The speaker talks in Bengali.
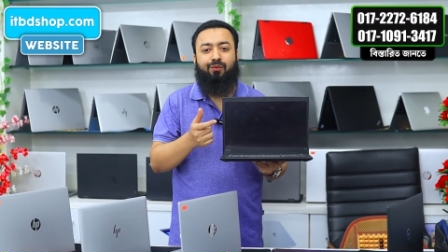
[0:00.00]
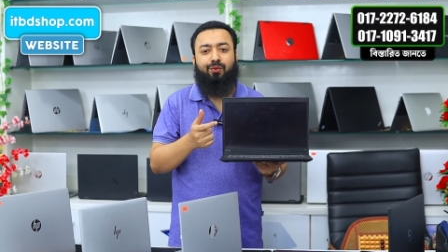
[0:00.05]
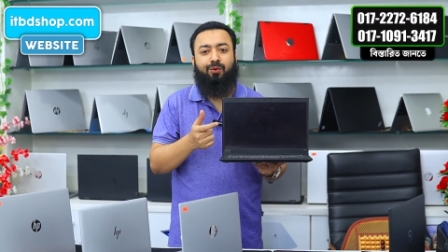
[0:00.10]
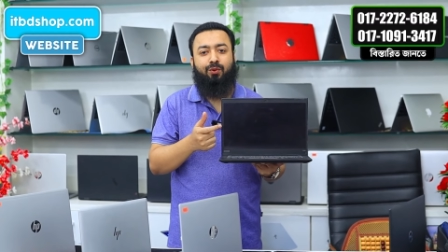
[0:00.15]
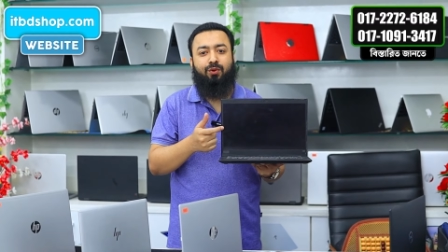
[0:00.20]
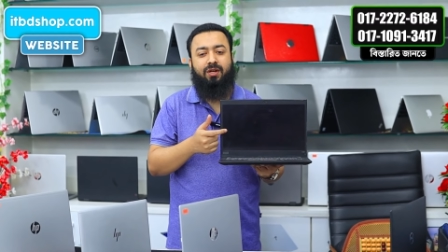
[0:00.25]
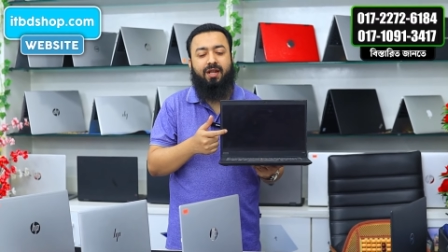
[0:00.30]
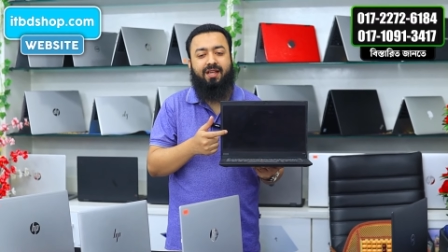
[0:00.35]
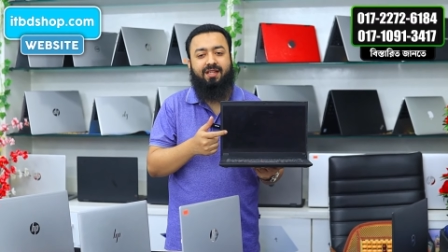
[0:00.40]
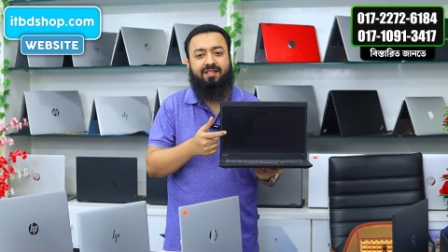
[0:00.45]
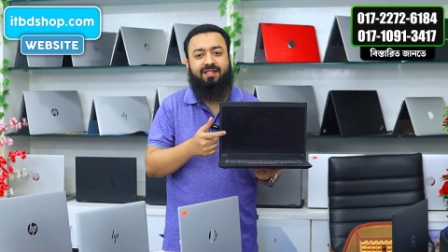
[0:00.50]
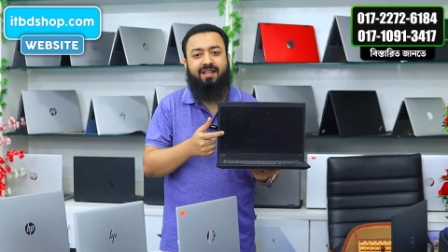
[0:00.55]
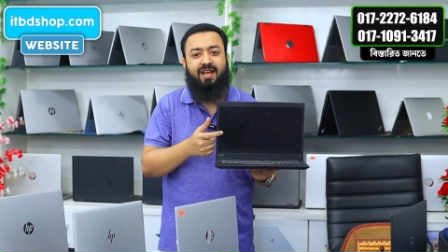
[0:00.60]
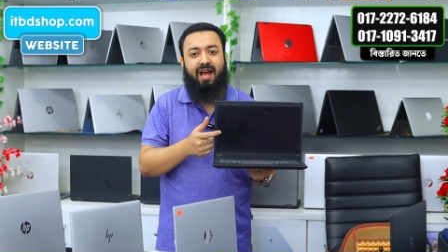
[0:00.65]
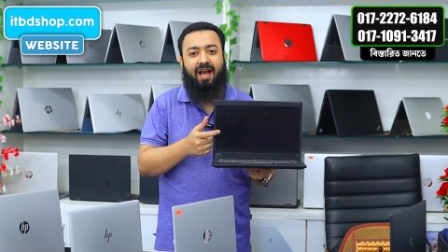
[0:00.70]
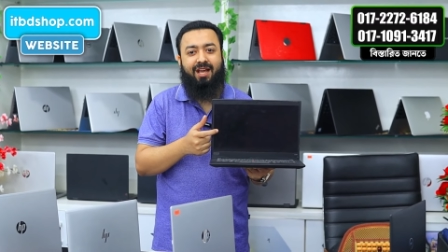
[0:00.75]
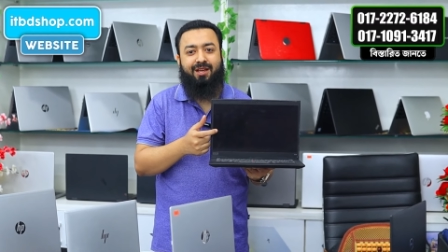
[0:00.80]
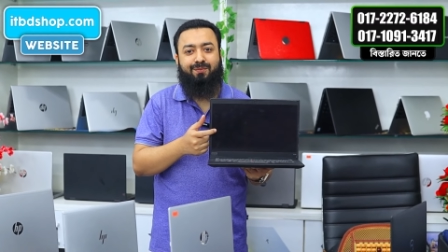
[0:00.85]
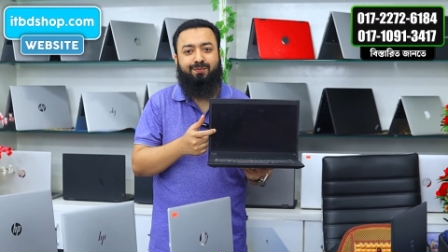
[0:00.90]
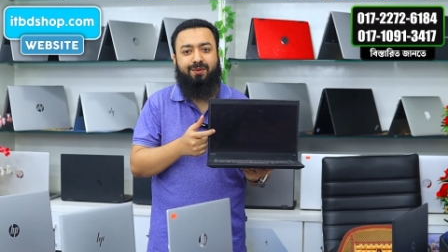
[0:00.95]
ফুল এইচডি
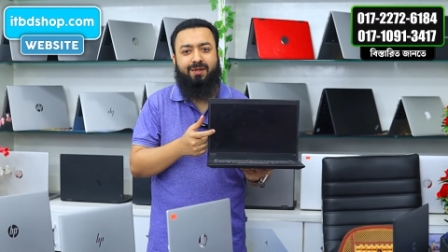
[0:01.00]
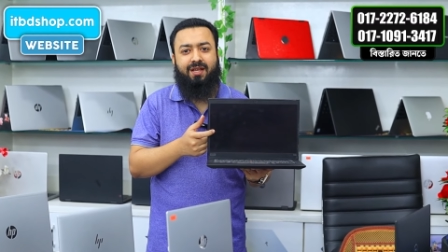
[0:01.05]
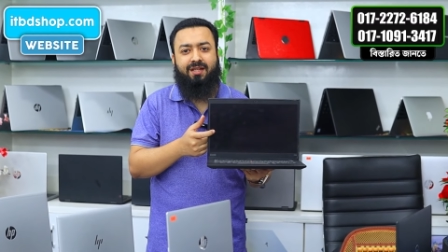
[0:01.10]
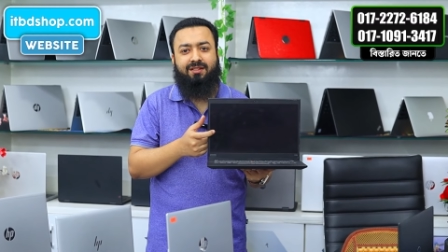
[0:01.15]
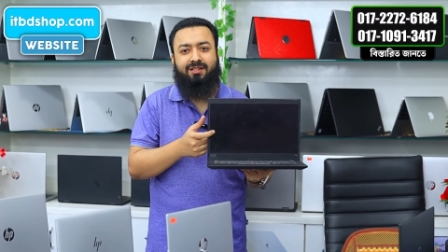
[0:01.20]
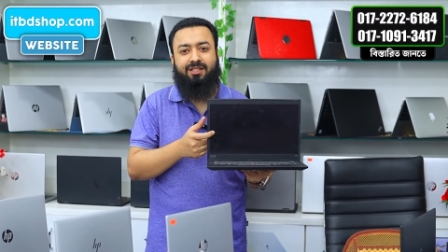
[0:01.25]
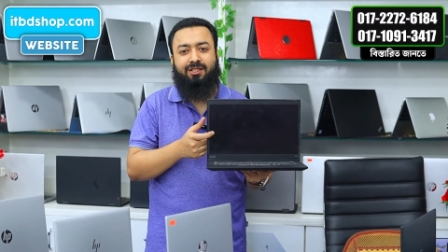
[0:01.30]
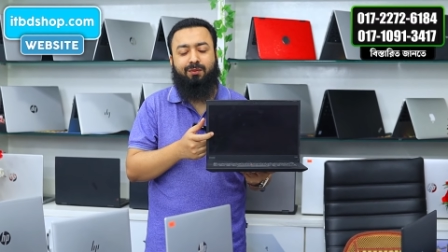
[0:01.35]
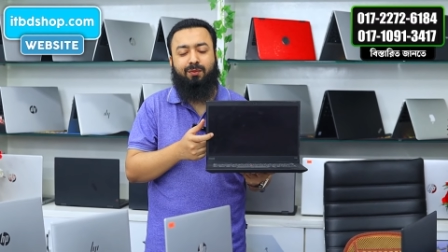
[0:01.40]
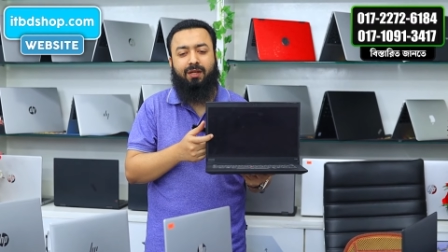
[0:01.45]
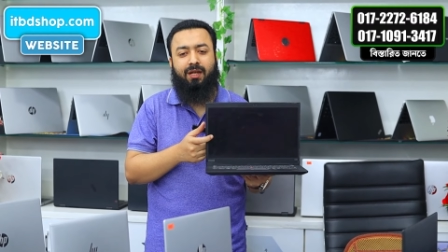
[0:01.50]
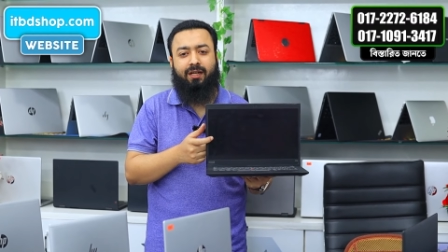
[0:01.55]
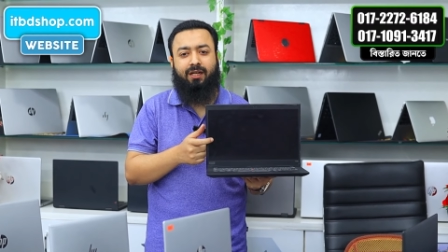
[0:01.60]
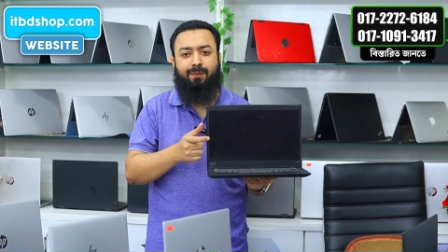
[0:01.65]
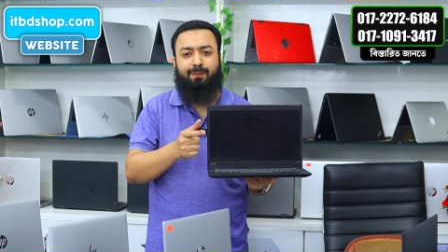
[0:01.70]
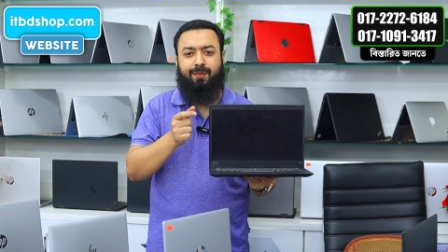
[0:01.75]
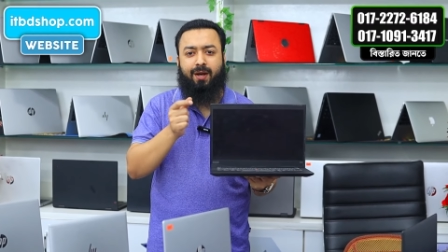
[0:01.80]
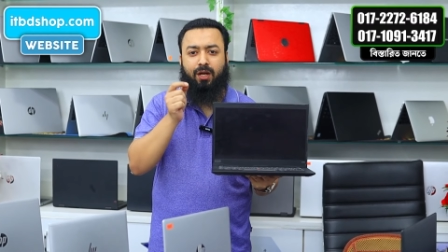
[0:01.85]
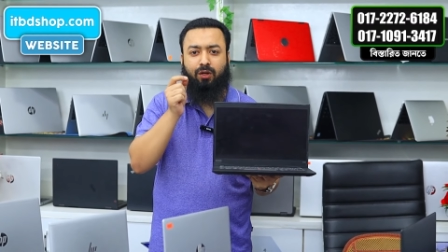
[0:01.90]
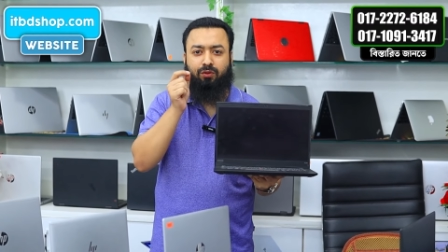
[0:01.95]
আইপিএস ডিসপ্লে
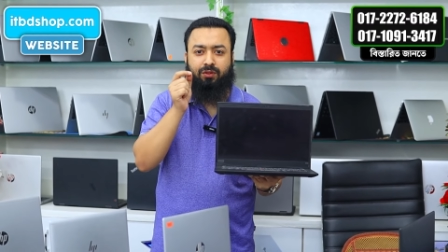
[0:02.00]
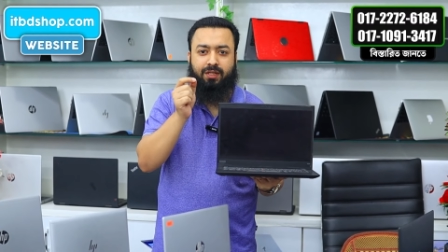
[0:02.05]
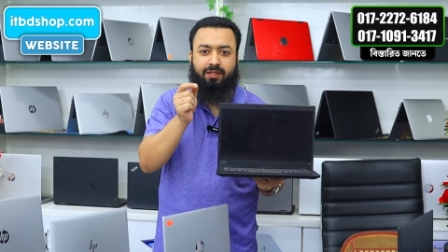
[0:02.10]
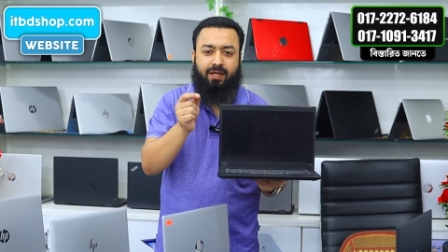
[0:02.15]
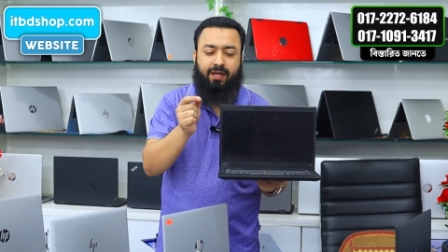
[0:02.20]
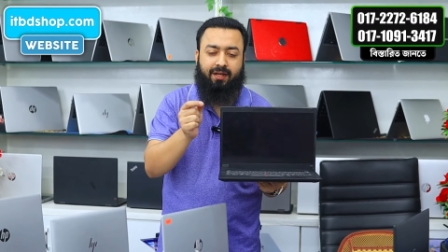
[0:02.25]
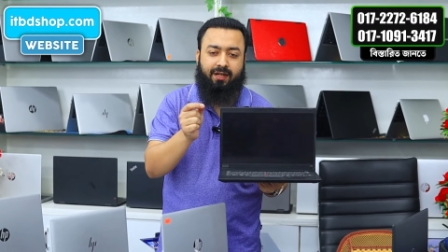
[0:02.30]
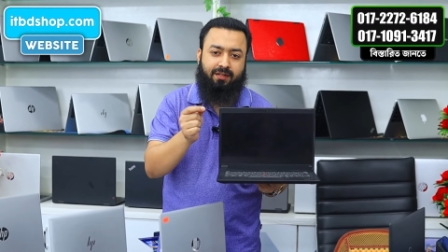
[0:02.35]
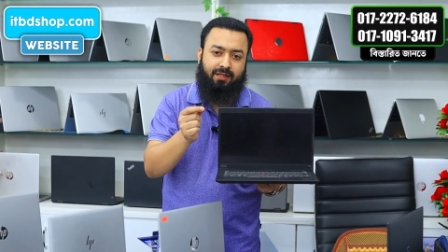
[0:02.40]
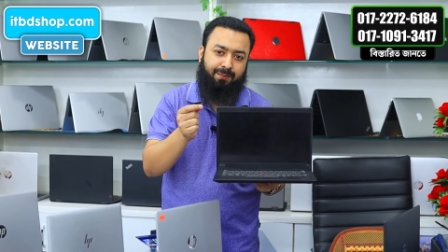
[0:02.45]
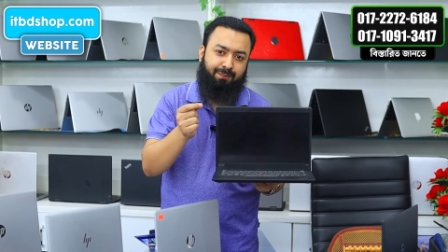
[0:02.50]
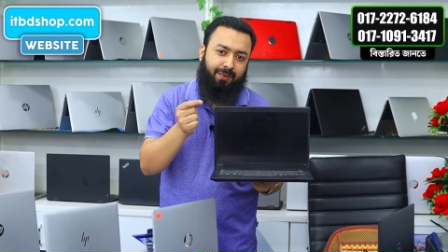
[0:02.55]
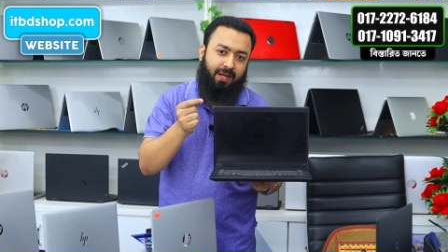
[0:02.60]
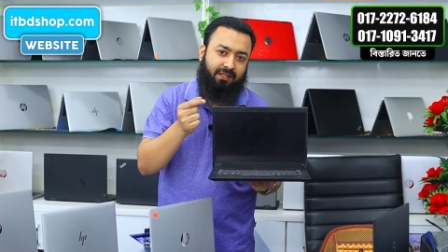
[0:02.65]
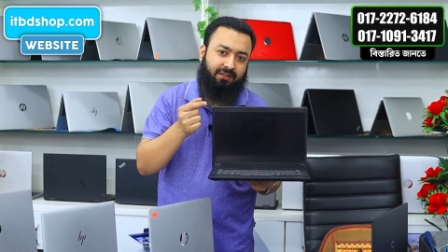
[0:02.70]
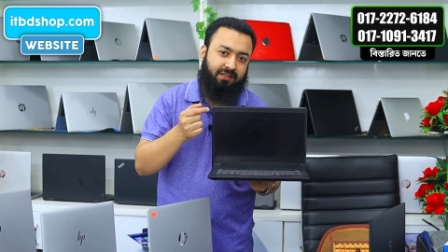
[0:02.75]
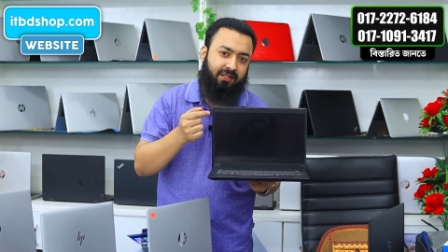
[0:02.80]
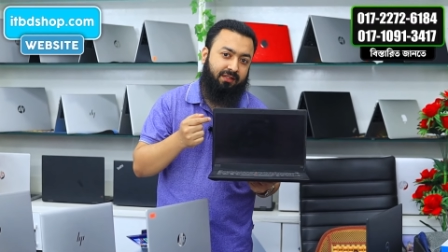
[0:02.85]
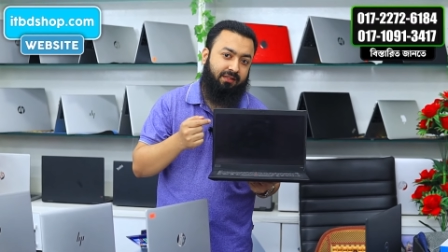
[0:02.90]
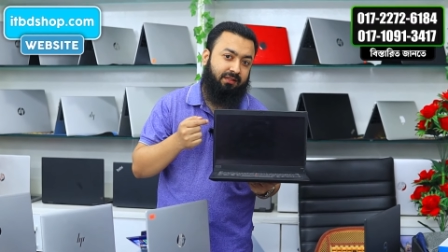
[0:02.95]
একটা ভালো দিক এখানে একটা
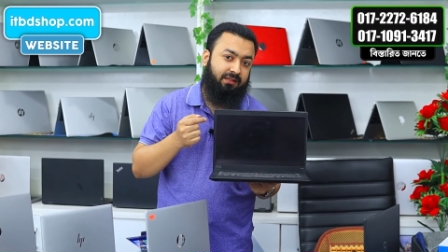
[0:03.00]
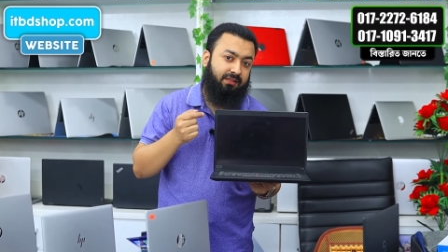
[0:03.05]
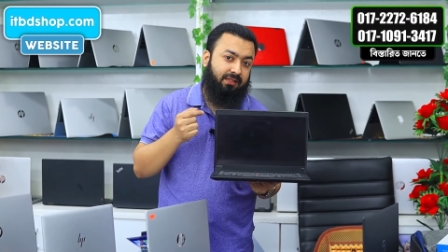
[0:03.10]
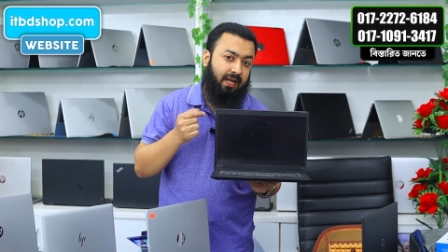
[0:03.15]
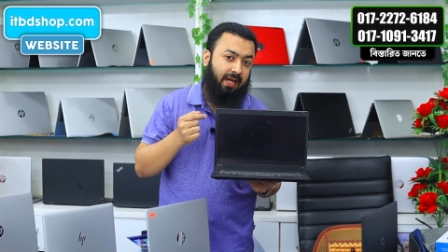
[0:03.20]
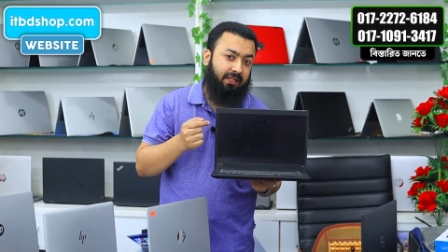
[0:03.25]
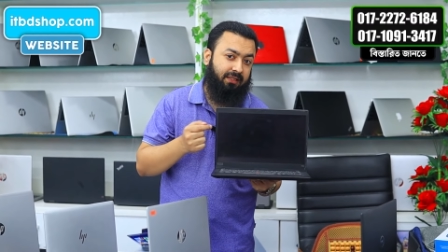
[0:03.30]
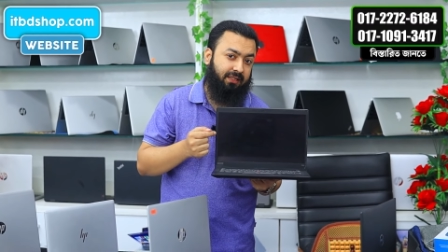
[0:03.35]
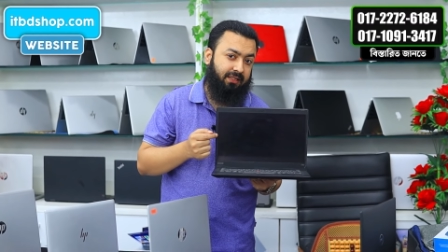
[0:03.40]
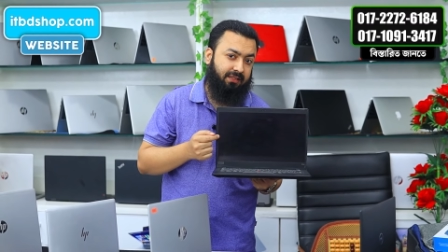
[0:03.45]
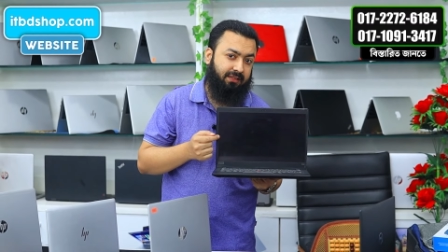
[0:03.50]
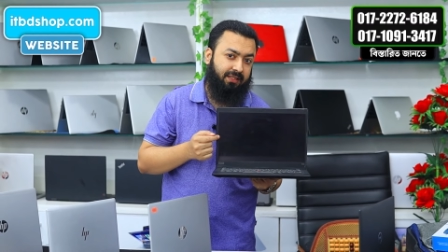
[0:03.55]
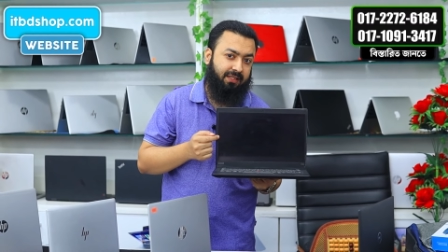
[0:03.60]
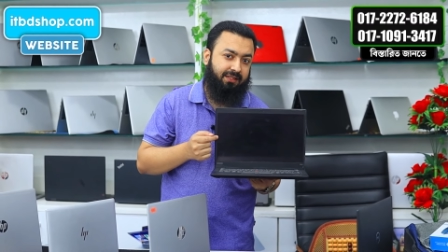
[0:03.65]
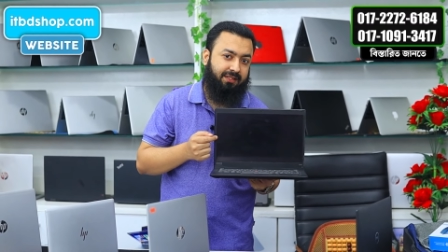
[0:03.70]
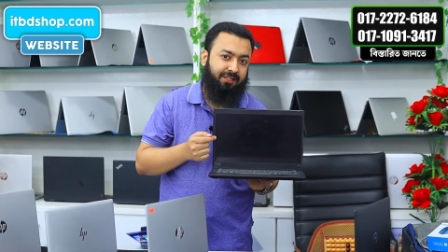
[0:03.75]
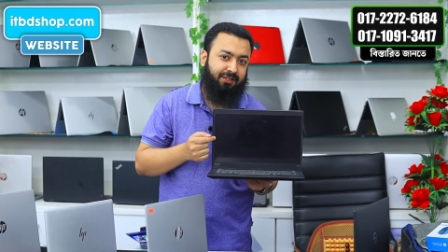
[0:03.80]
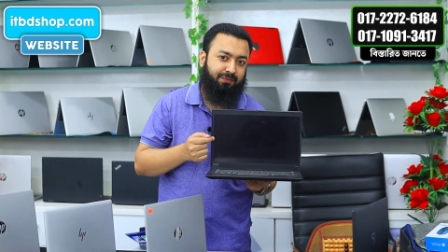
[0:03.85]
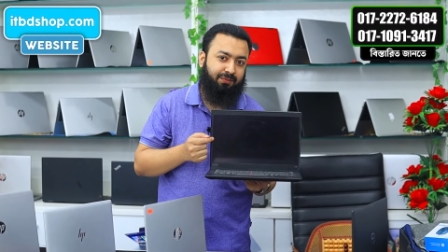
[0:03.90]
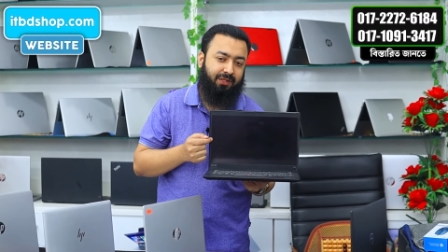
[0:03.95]
পাচ্ছেন টাচ
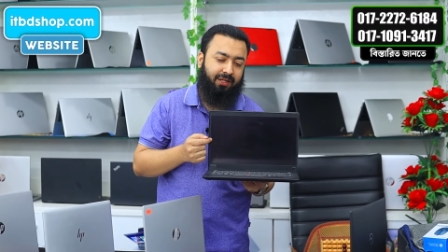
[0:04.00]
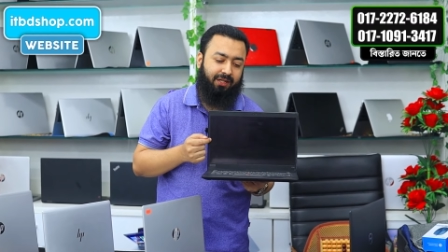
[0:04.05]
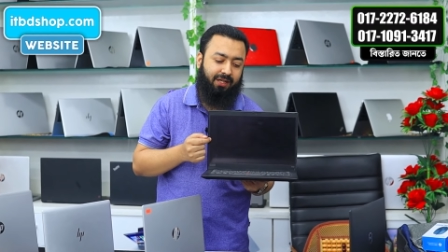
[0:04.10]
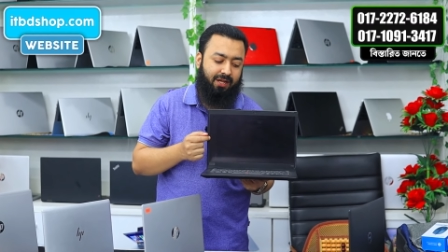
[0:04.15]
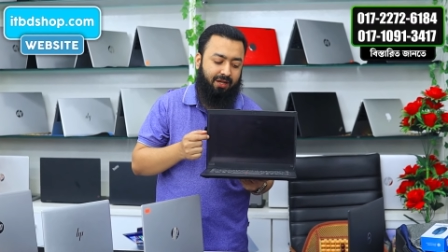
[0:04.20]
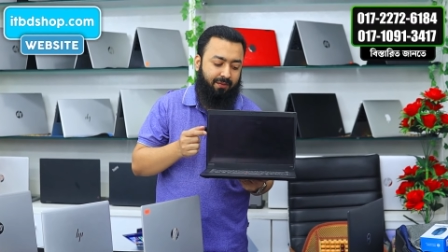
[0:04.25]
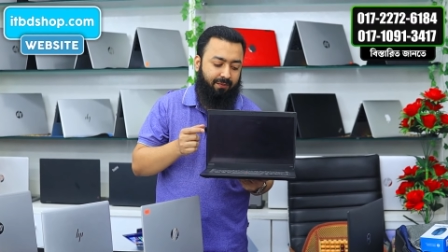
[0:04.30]
স্ক্রিন ডিসপ্লে